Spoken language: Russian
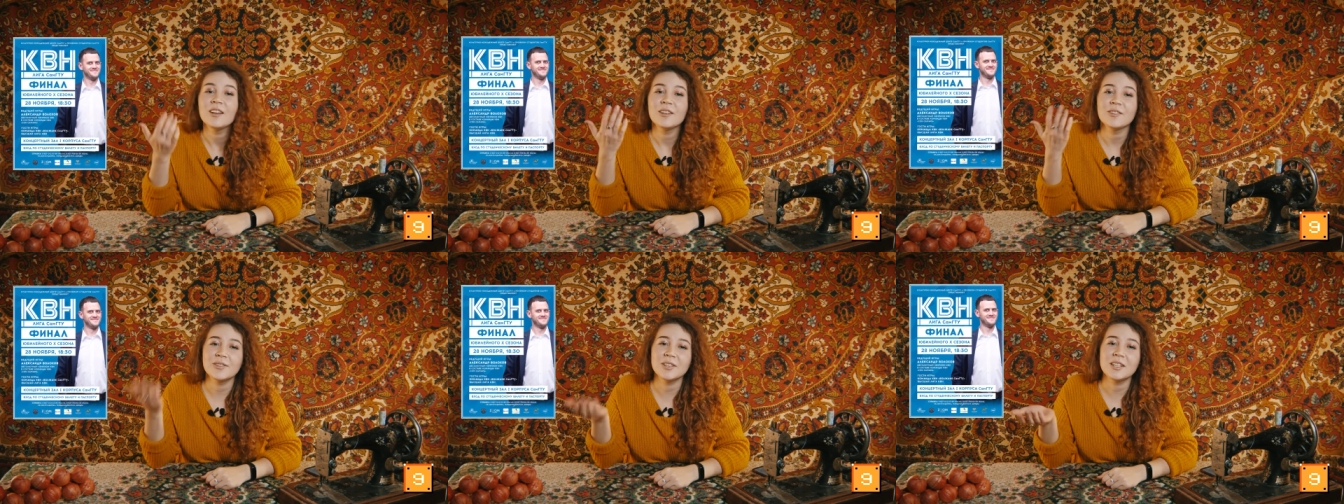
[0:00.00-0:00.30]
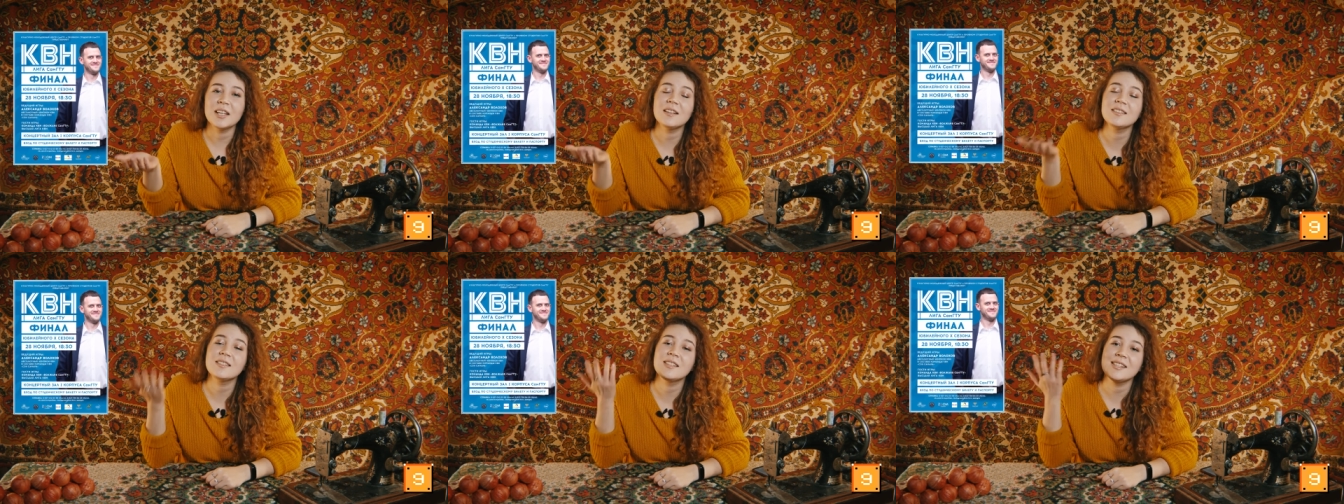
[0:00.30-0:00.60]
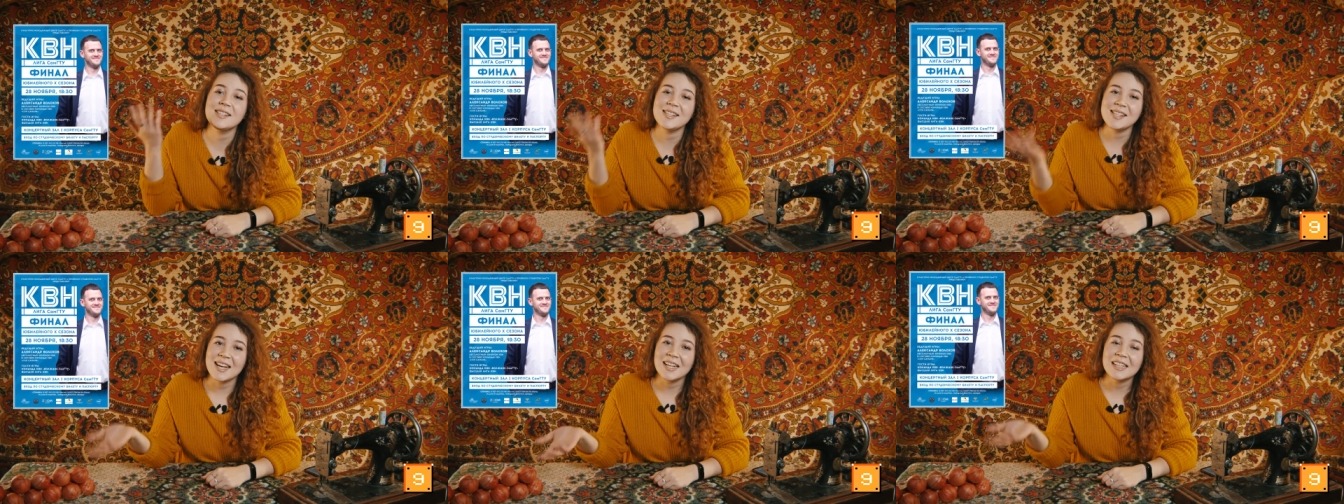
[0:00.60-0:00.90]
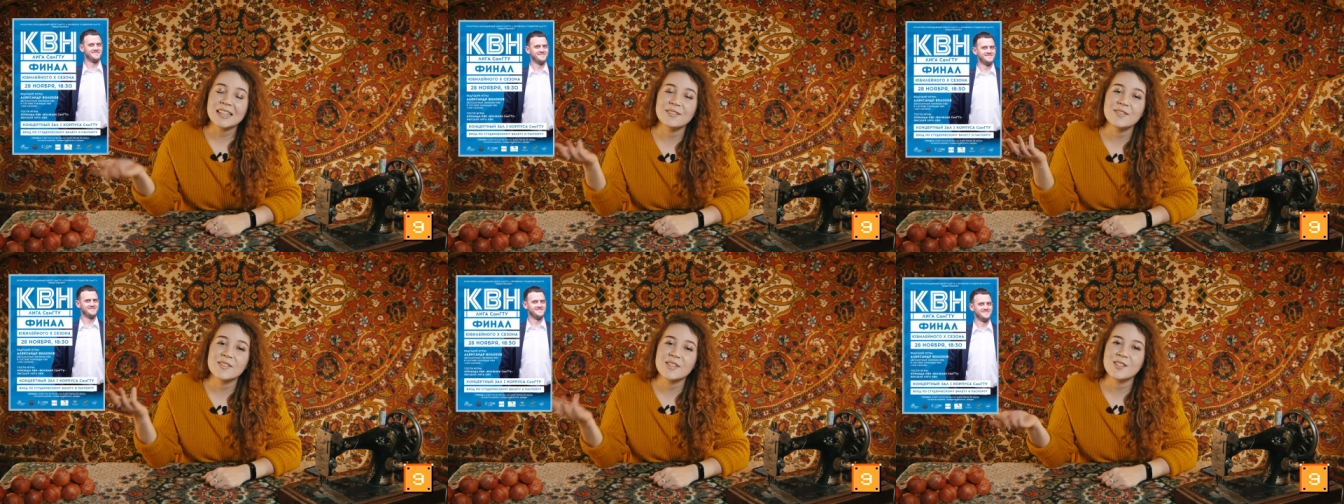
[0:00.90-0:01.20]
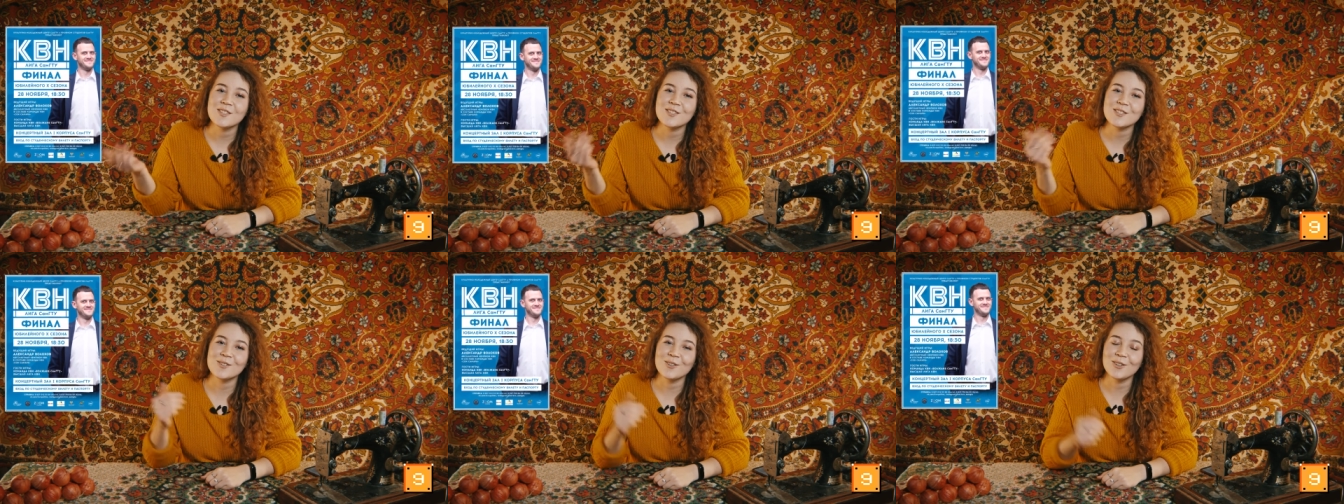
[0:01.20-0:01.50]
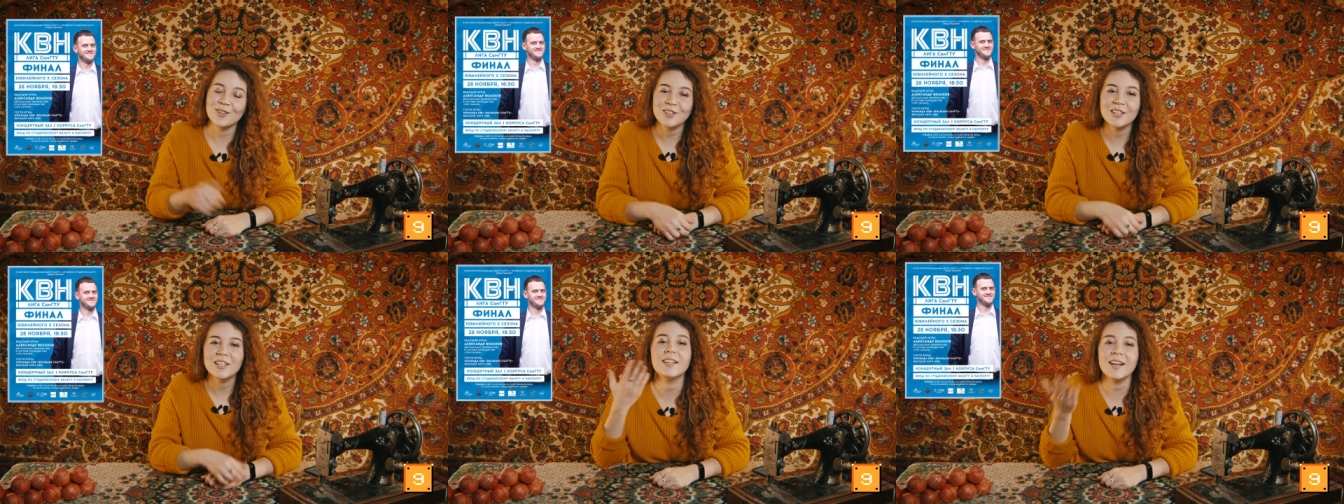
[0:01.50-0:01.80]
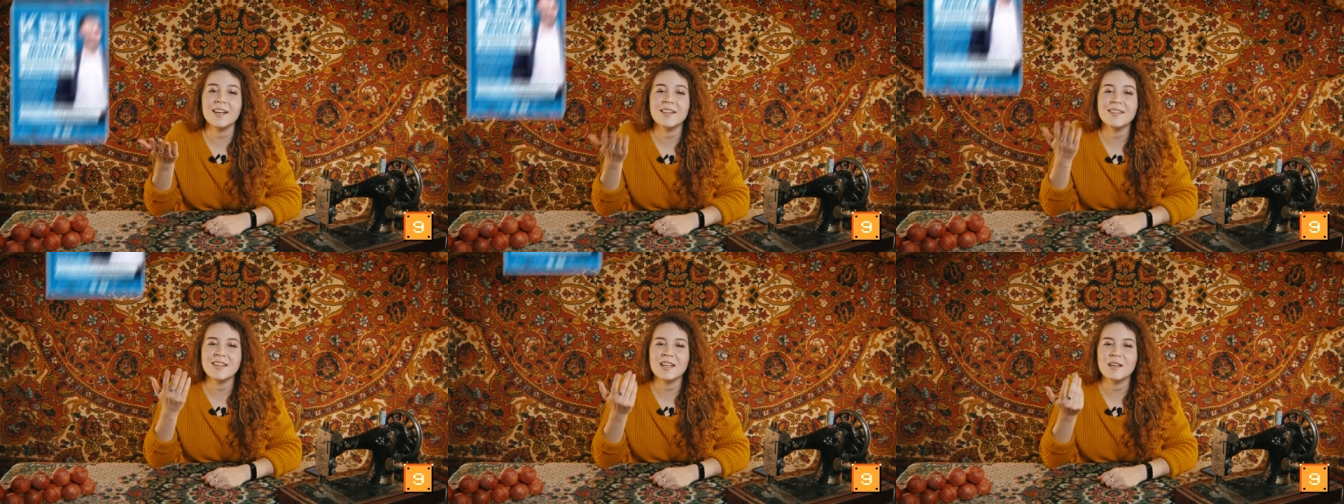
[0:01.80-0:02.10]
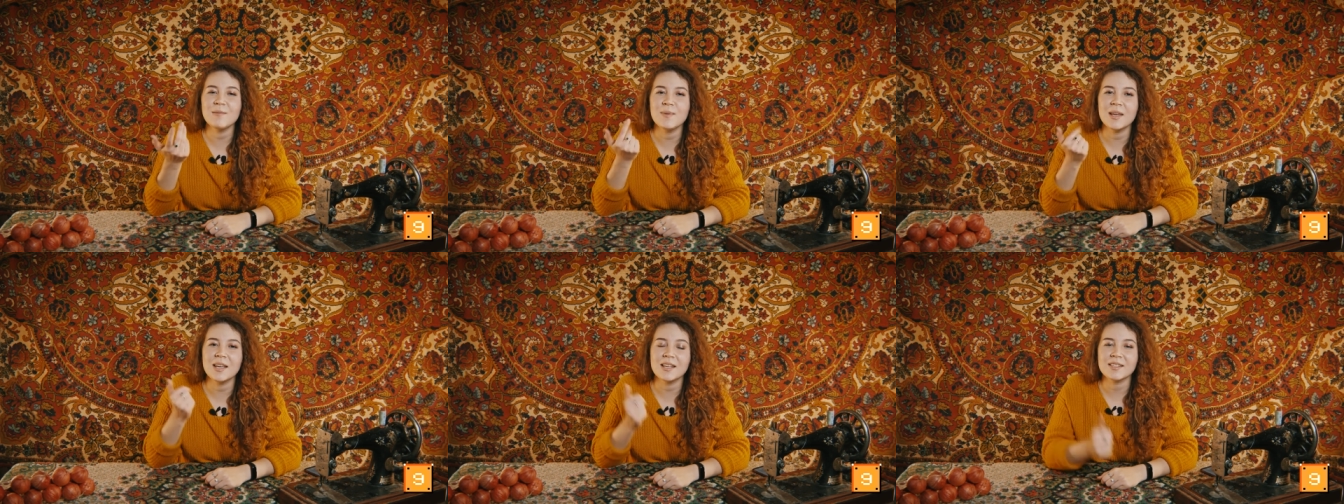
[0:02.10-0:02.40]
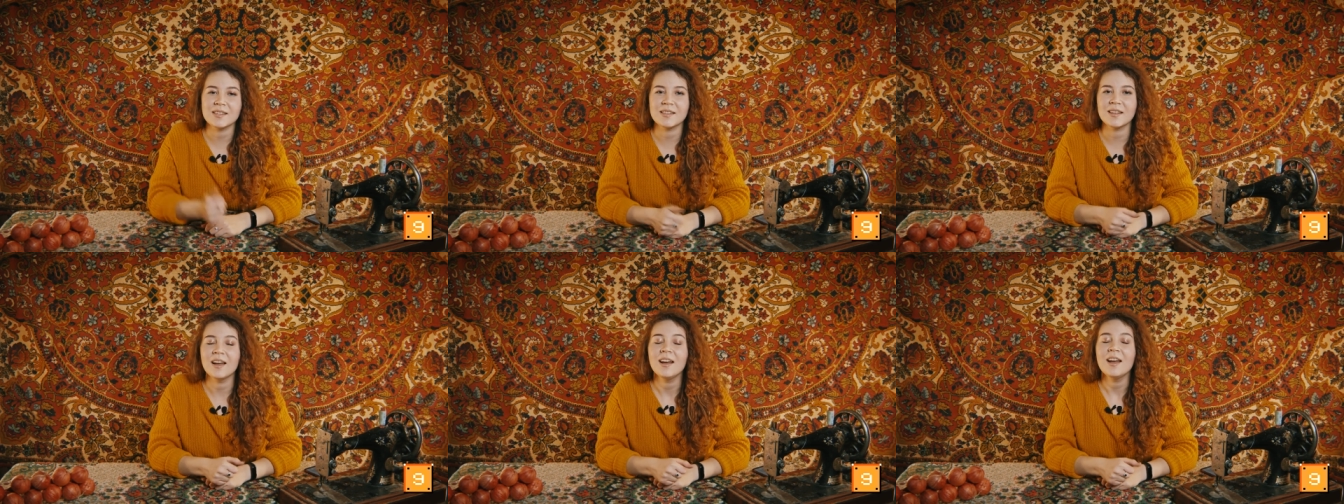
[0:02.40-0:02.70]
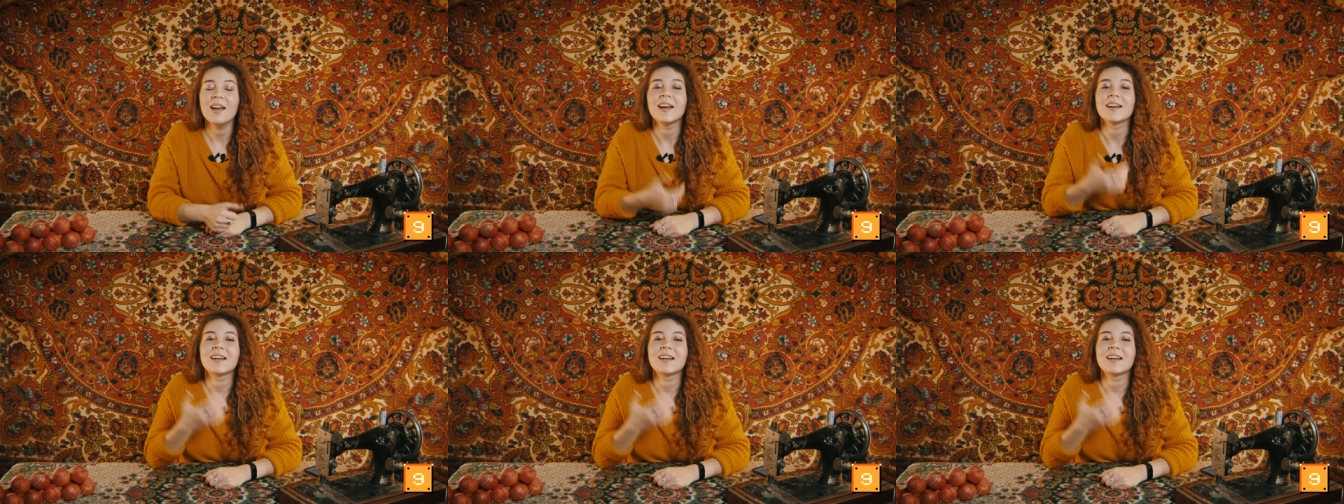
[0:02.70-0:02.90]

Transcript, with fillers: финал 10 сезона, третье место.